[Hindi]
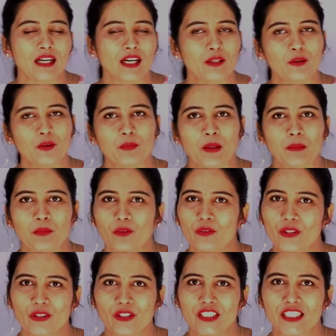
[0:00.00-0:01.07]
आई होप आपको
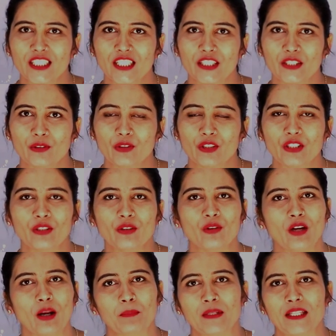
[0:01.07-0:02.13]
वीडियो अच्छी लगी होगी
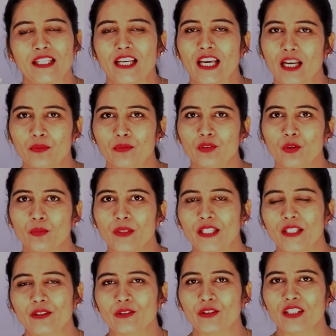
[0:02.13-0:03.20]
और आपके लिए हेल्पफुल भी
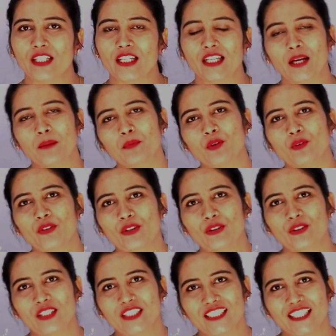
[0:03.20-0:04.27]
रही होगी अगर आपको
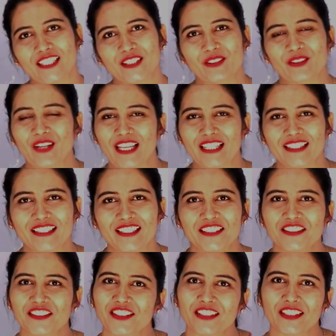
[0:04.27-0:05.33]
वीडियो अच्छी लगी तो लाइक
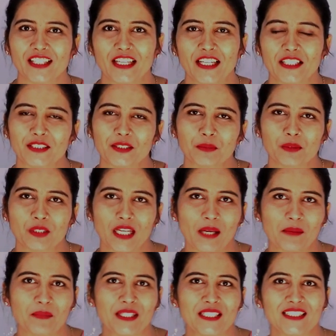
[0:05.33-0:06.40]
करें शेयर करें एंड
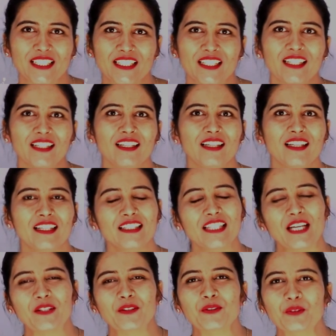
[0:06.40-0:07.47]
सब्सक्राइब माई चैनल
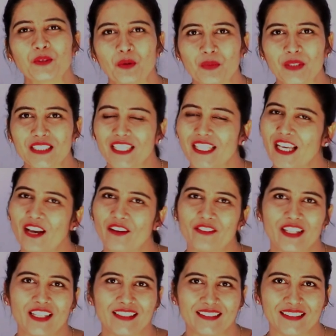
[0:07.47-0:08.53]
थैंक यू सो मच एंड
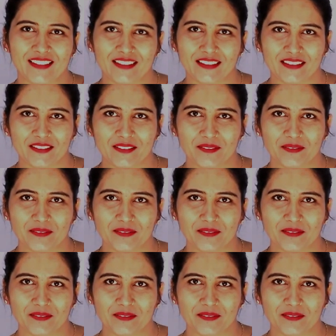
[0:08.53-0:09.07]
हैव ए नाइस डे